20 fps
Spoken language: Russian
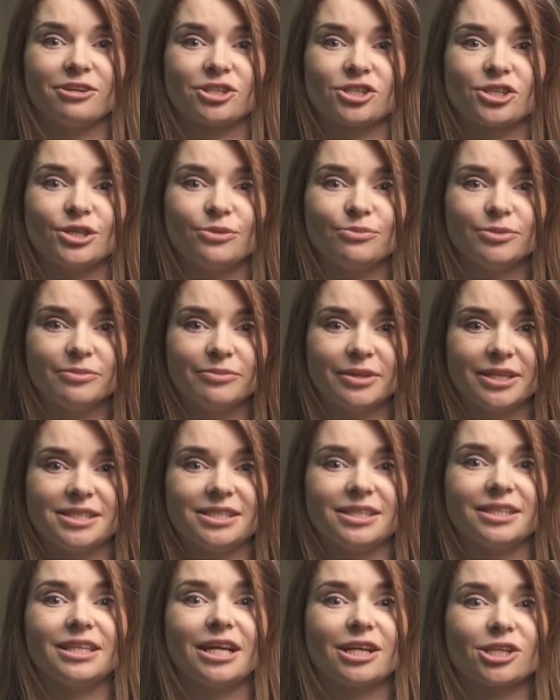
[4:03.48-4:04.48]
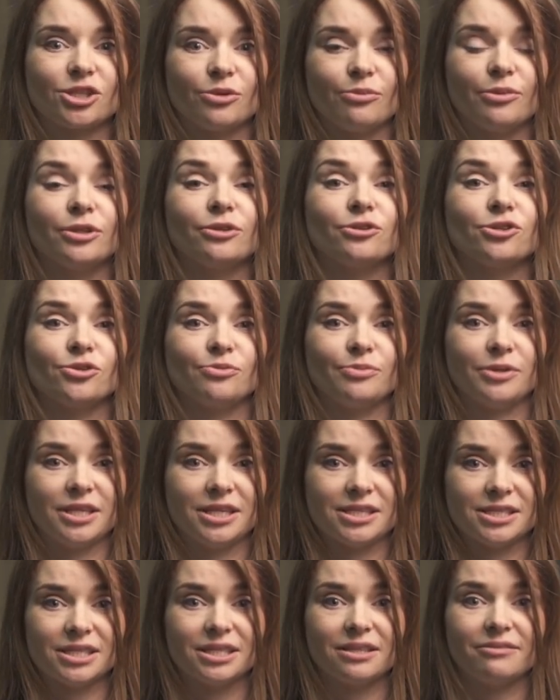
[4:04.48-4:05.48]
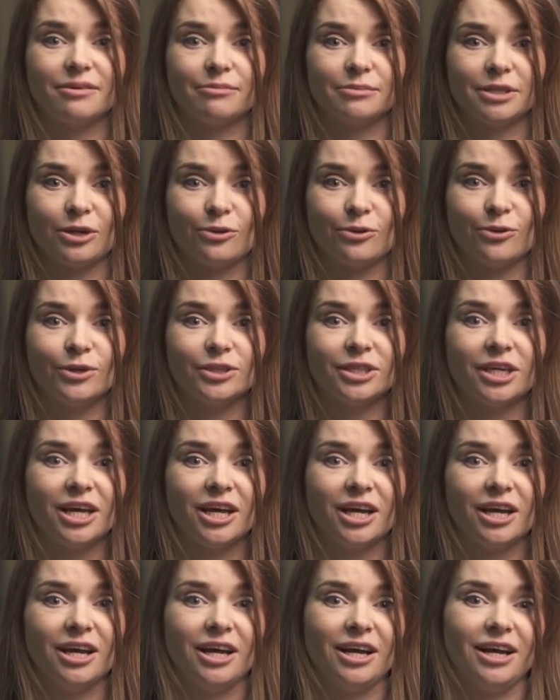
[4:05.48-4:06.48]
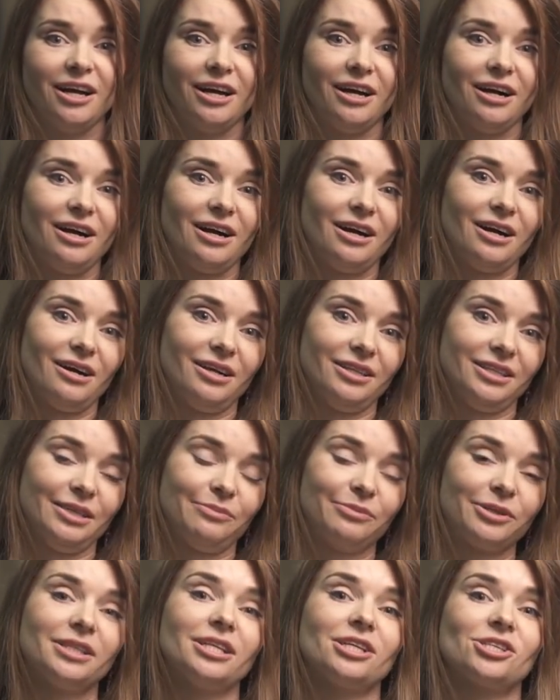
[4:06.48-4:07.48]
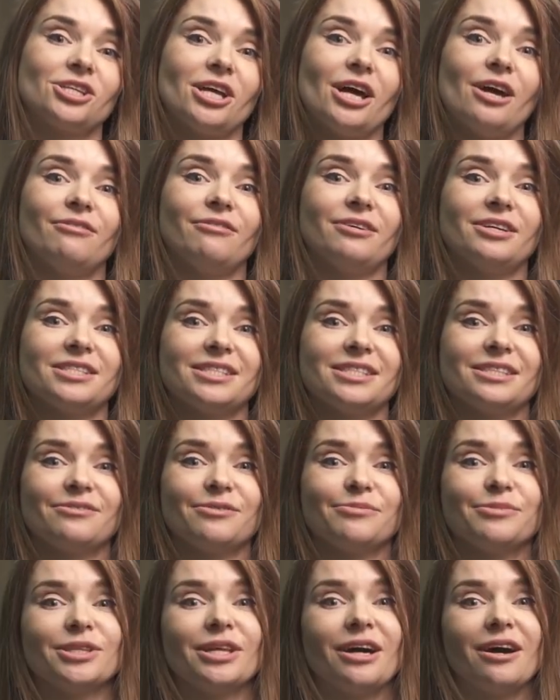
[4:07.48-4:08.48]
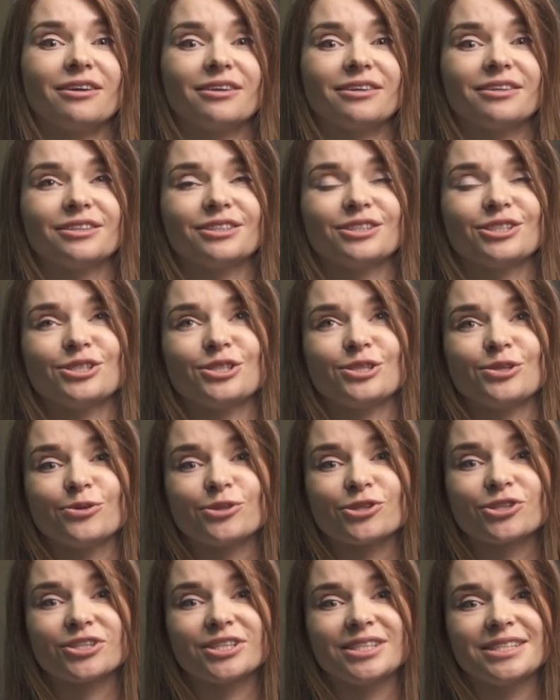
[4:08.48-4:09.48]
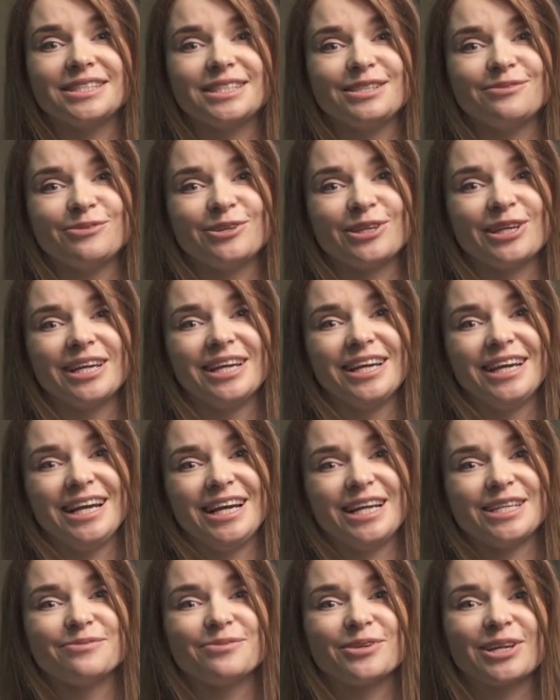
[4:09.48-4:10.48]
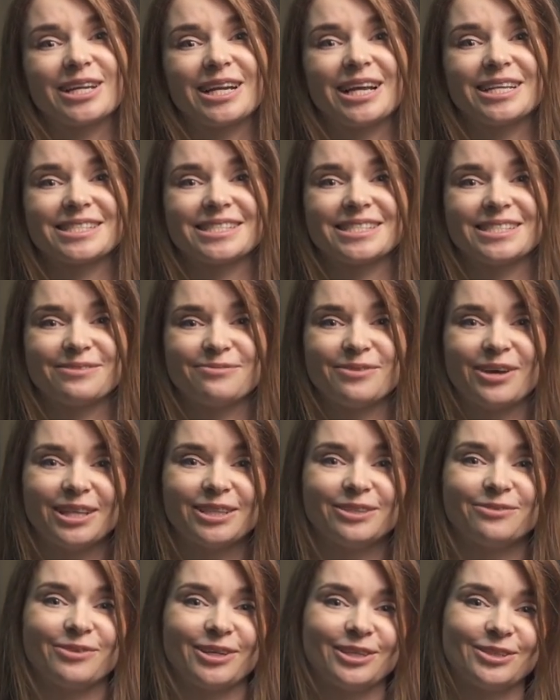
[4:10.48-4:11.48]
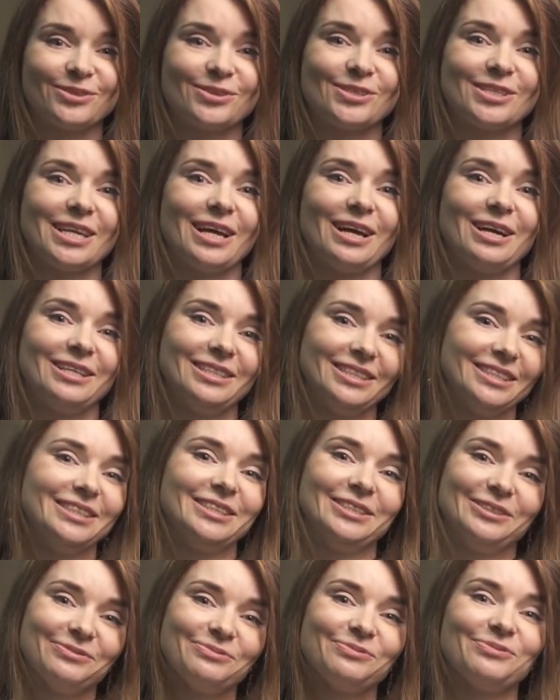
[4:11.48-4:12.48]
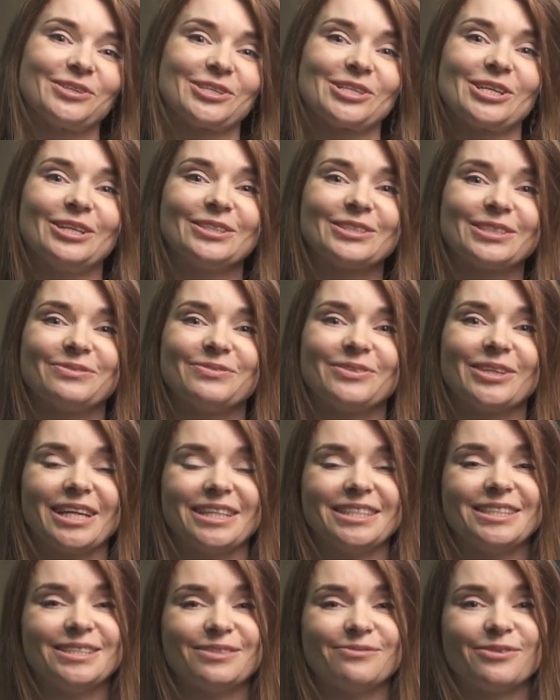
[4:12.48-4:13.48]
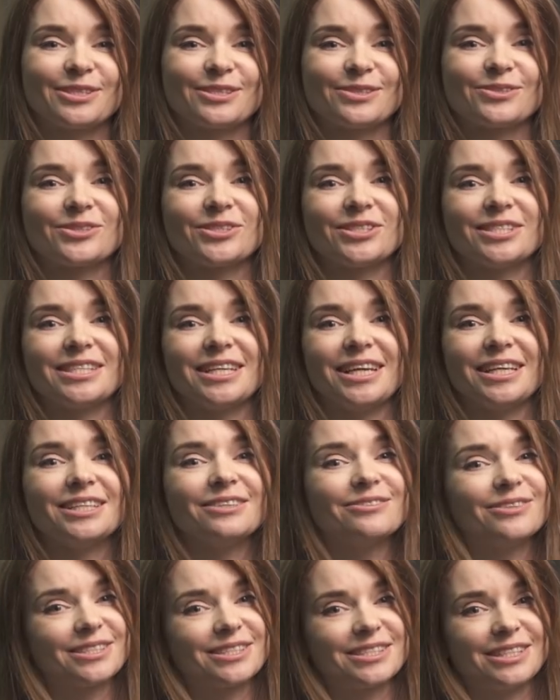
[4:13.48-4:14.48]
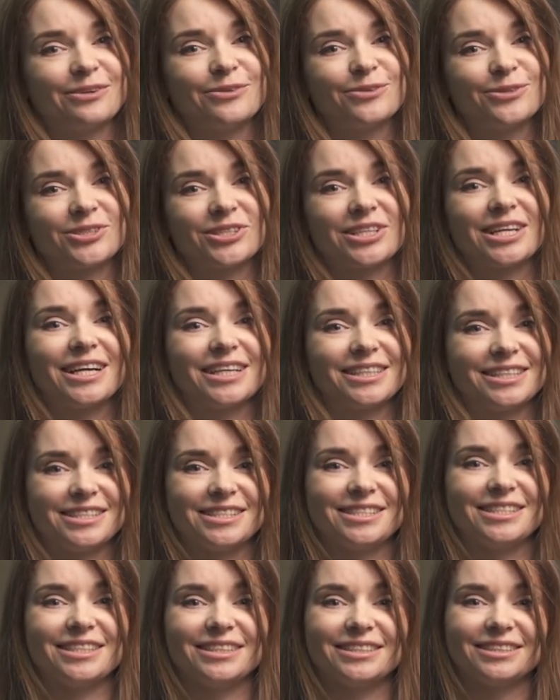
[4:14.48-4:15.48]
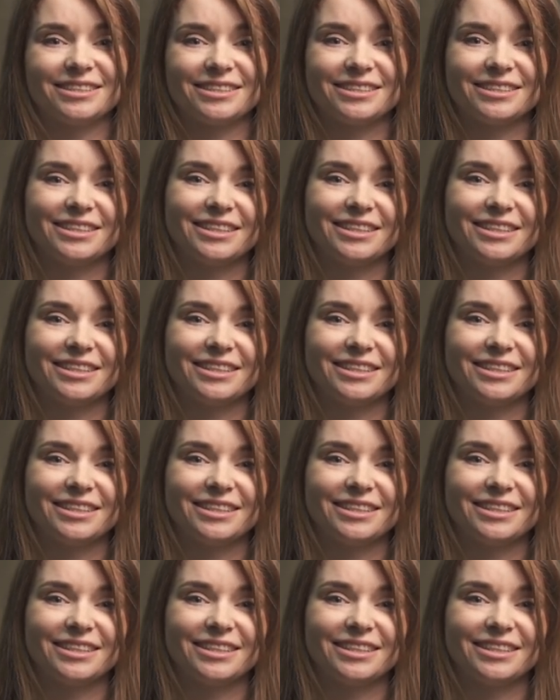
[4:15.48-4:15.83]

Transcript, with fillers: ваше любимое дело так, чтобы оно еще приносило вам доход, а, я приглашаю вас на вебинар к Сереже и Диме. Они прекрасные ребята, мои друзья. Пожалуйста, приходите, послушайте, они вас научат, как это сделать.